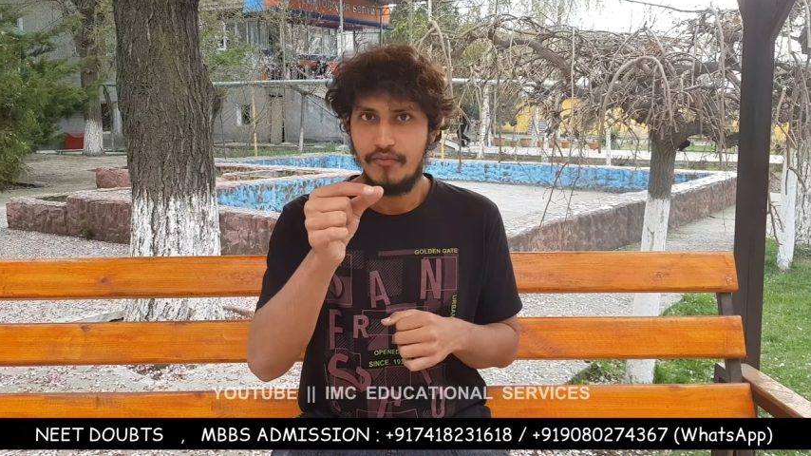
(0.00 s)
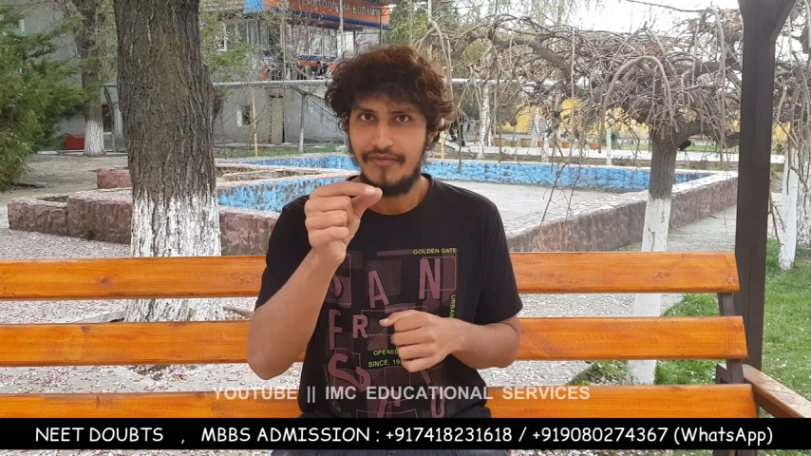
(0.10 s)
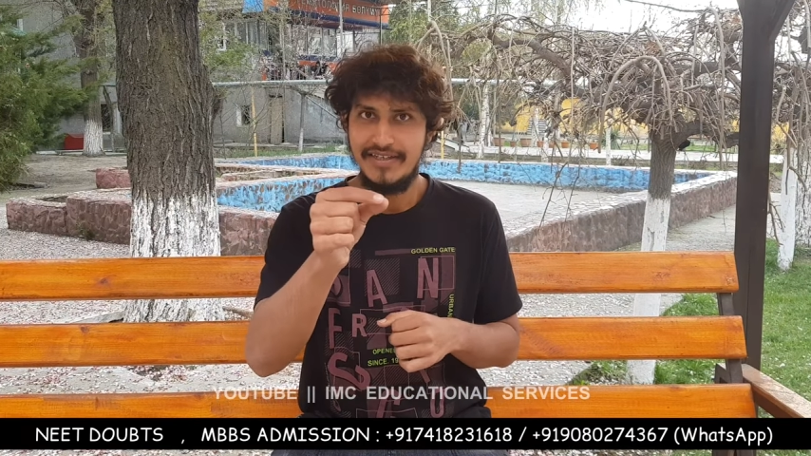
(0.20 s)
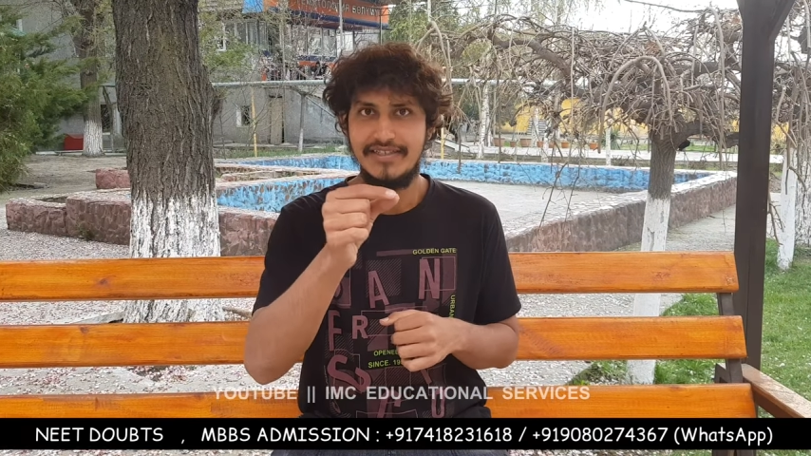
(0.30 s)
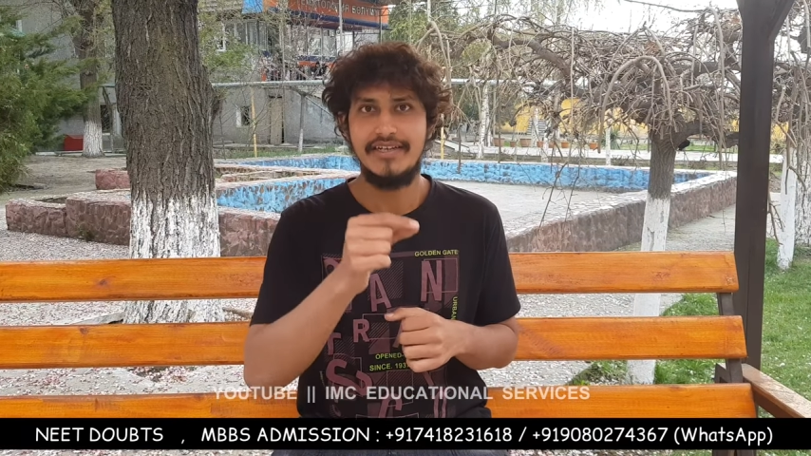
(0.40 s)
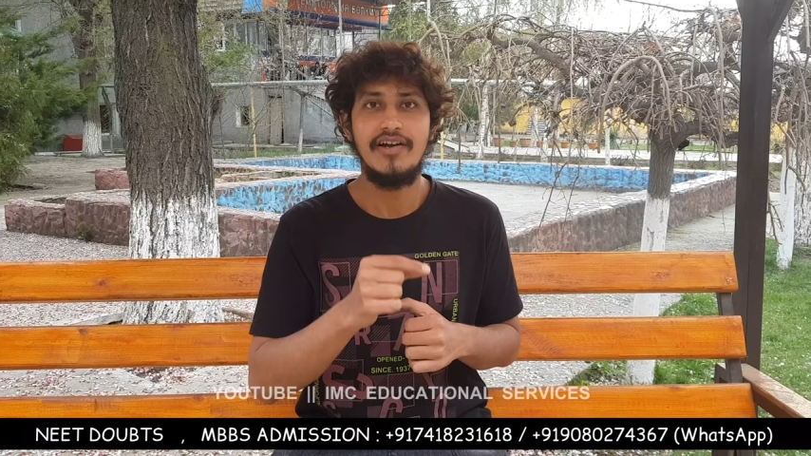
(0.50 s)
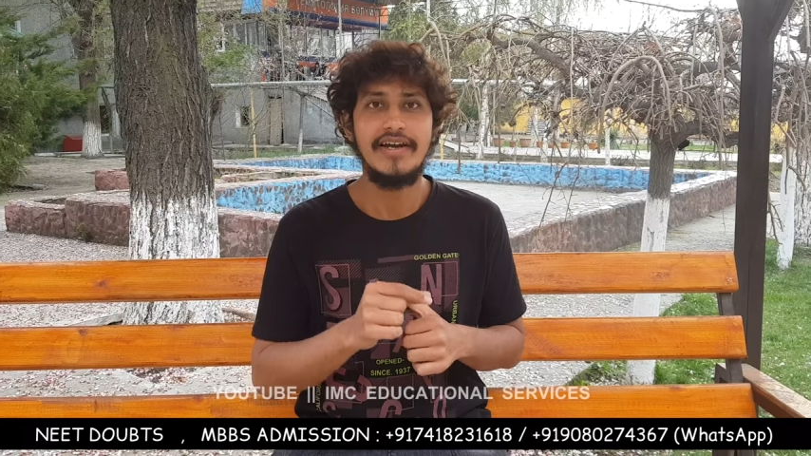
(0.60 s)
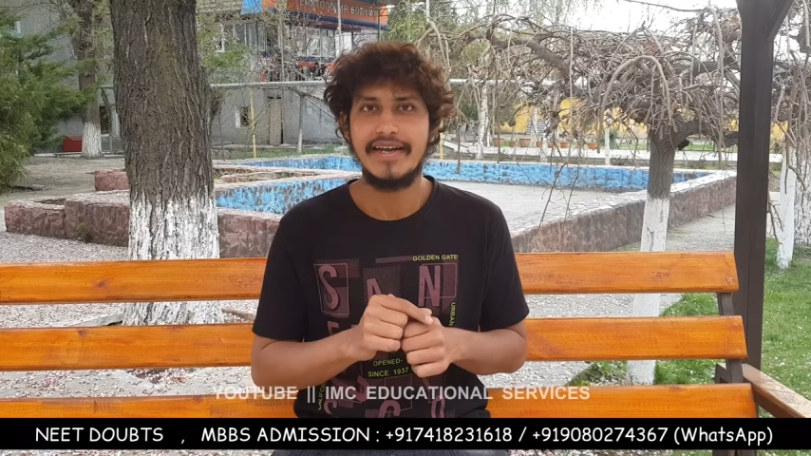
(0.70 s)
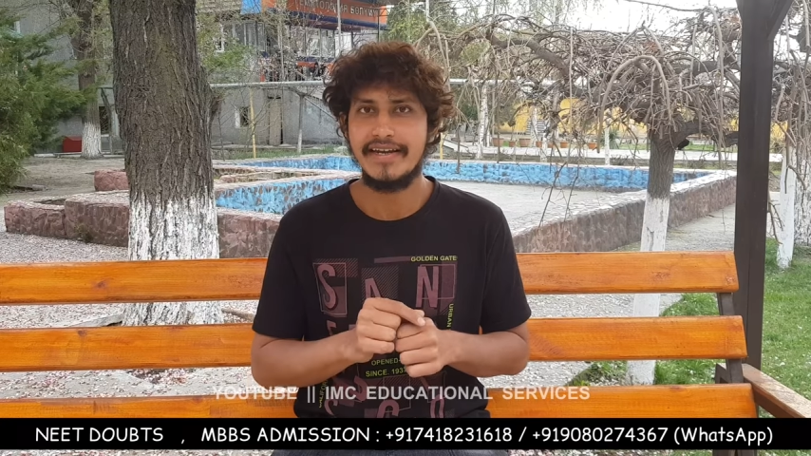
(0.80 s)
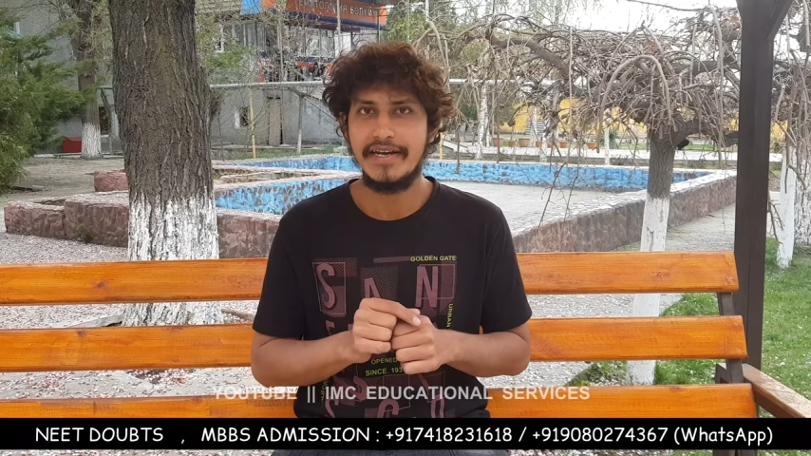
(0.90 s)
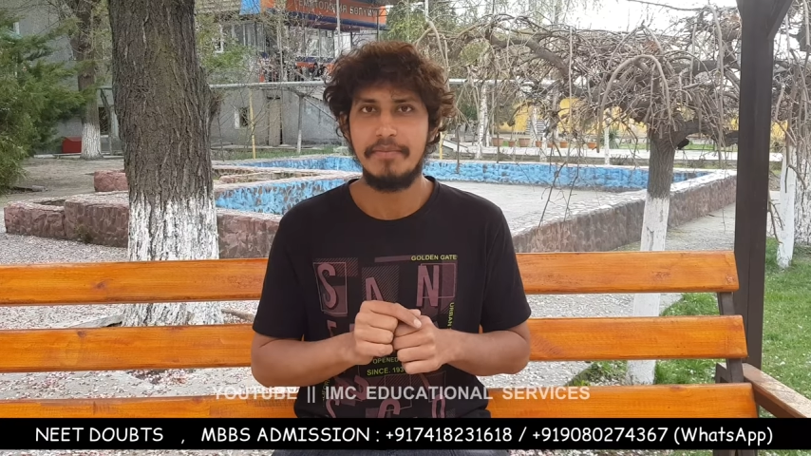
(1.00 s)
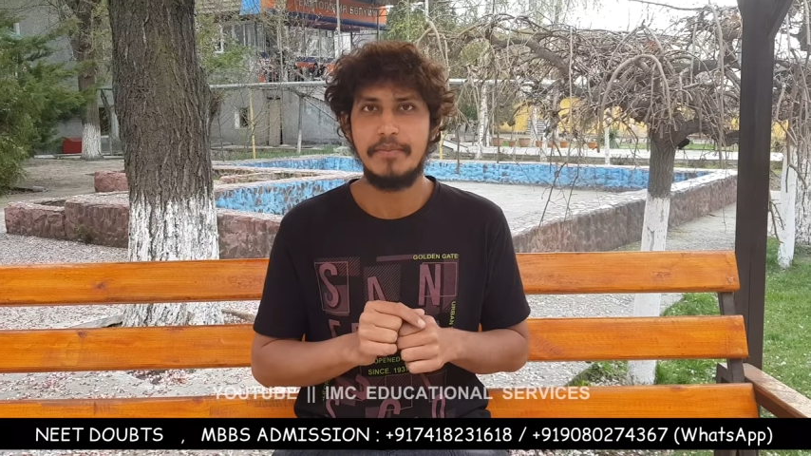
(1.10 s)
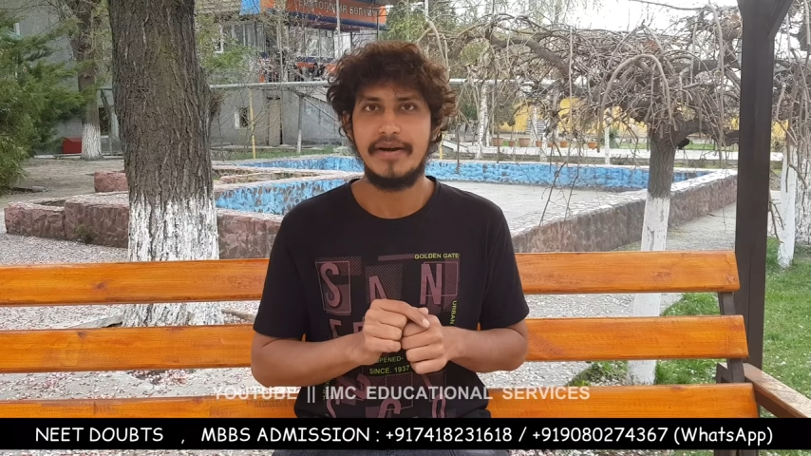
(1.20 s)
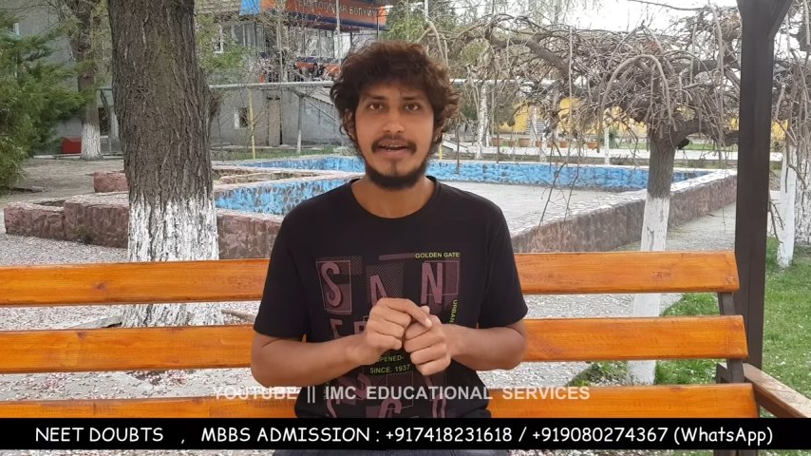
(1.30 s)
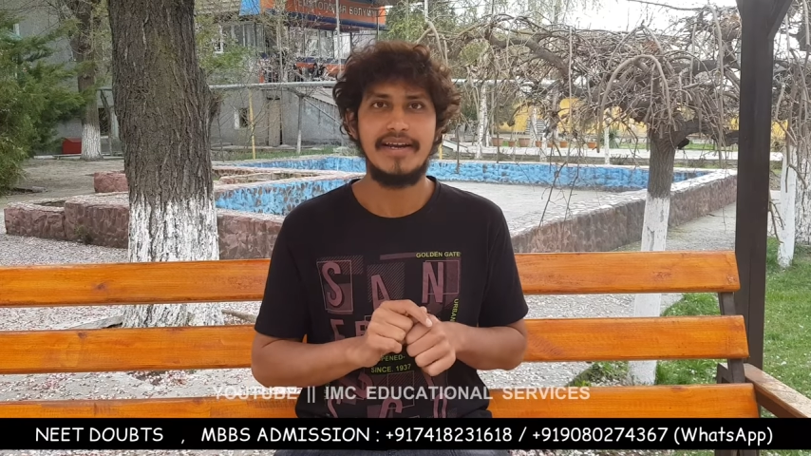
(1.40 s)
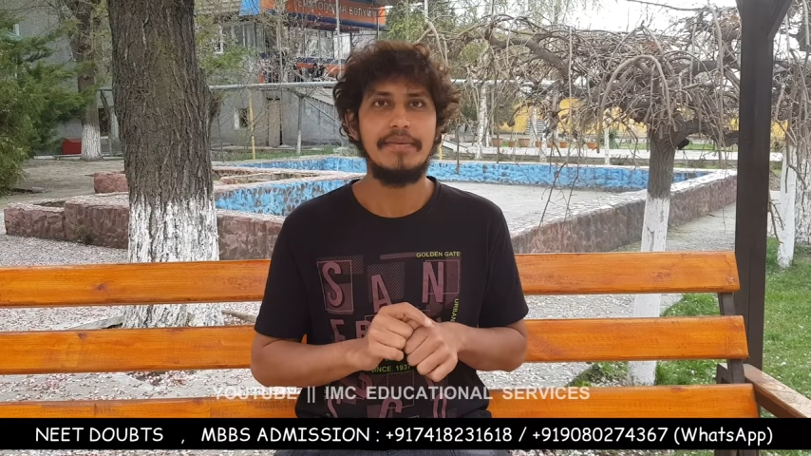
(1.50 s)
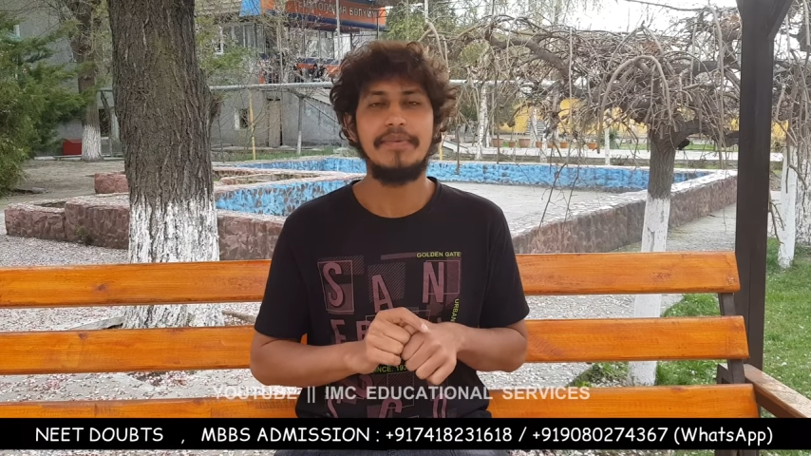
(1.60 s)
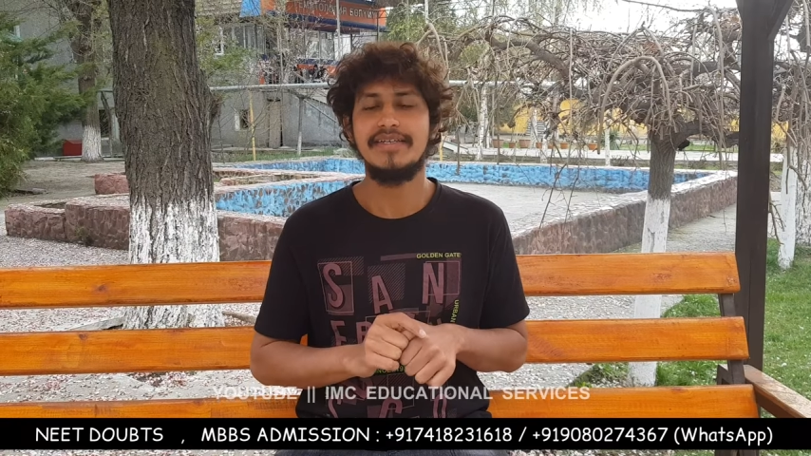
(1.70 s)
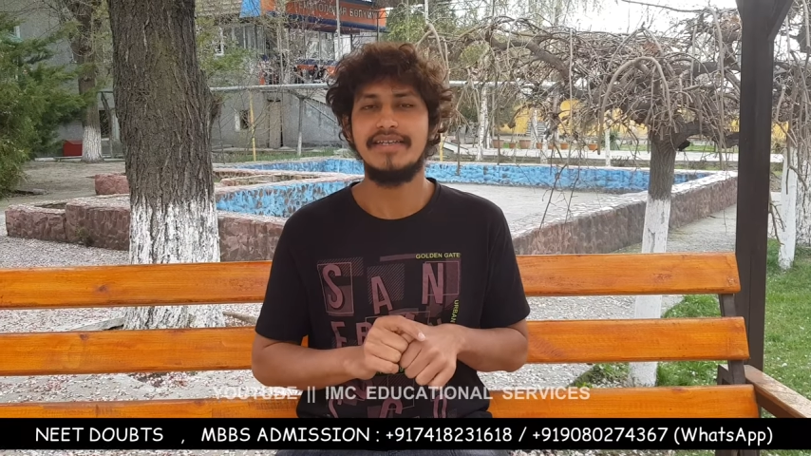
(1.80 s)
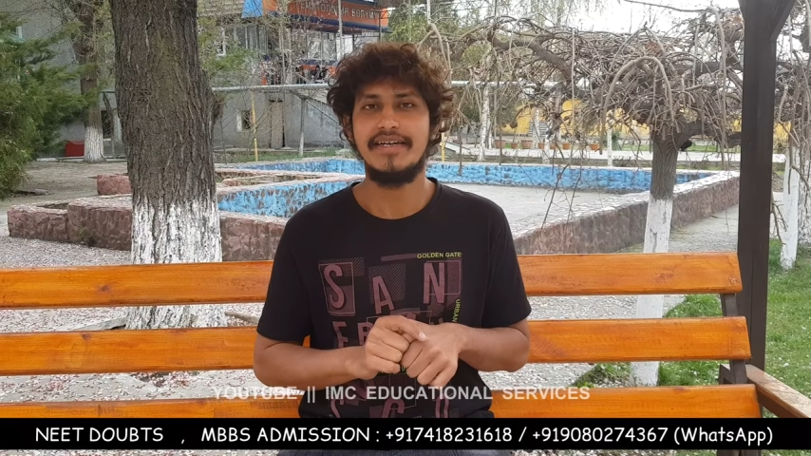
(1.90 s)
ஃபஸ்ட்டு நாள் நீங்கள் ட்ரீட்மெண்ட் பண்ணுறீங்களா
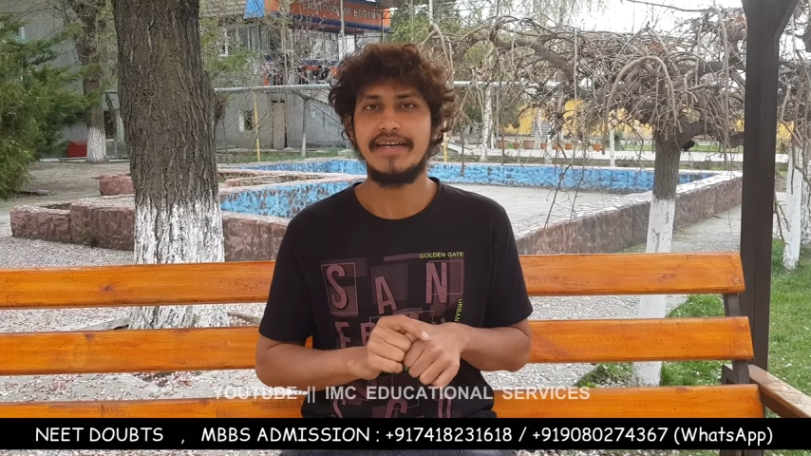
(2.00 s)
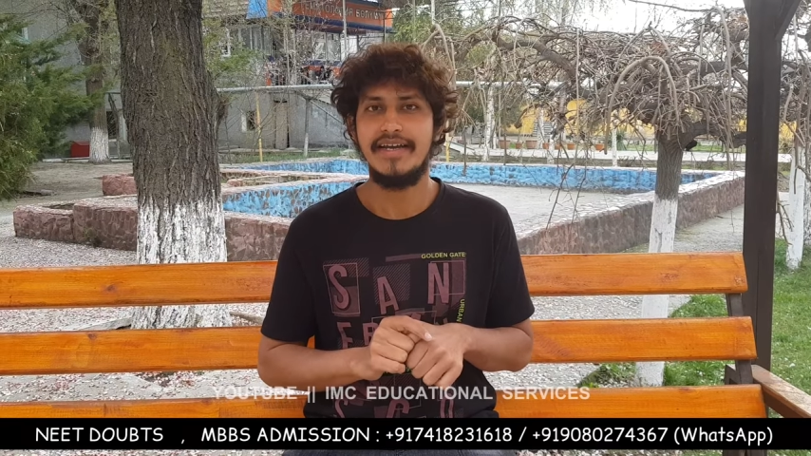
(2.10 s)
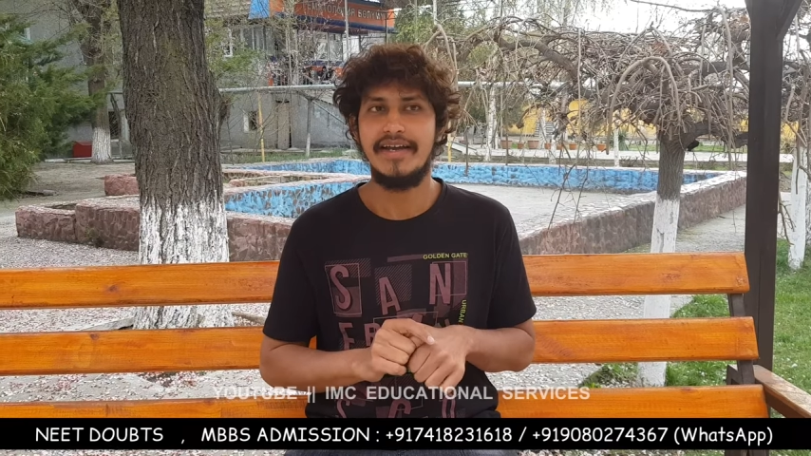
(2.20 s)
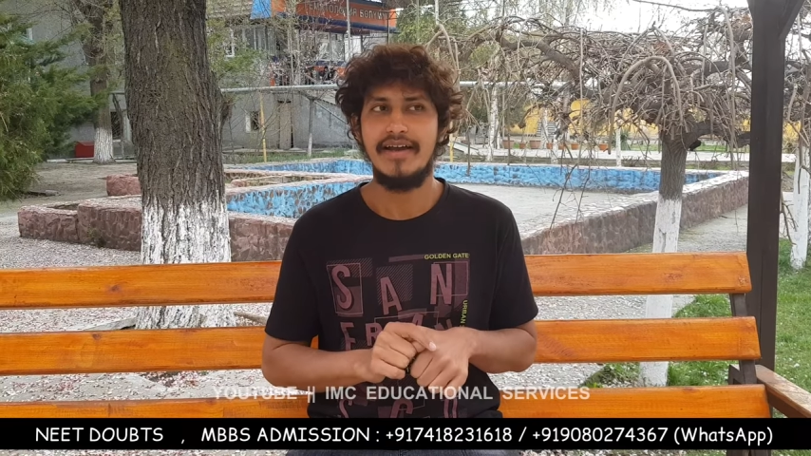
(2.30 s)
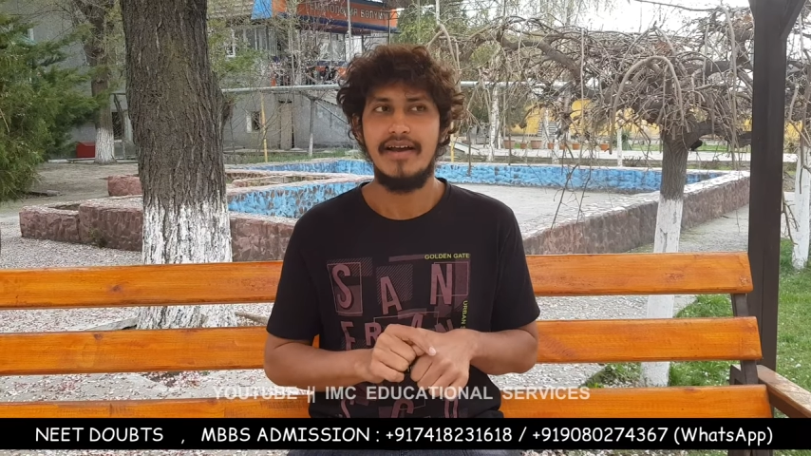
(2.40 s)
பேஷண்ட்டுக்கு